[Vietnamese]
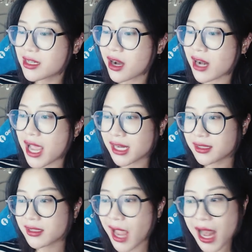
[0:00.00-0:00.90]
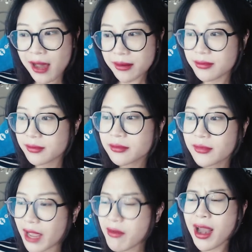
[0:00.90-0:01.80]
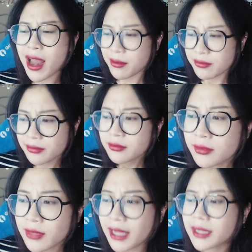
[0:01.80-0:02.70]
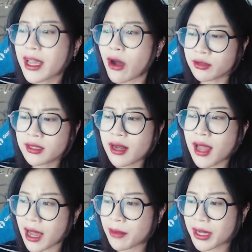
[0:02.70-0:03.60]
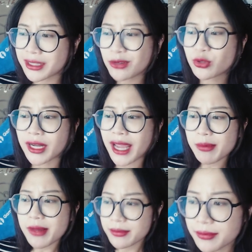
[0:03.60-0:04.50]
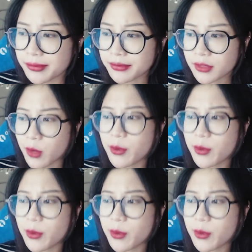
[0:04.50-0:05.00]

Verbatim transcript: ngược lên hay lắm hay vậy lắm hay kiểu như là mẹ tiêu chuẩn kép lắm không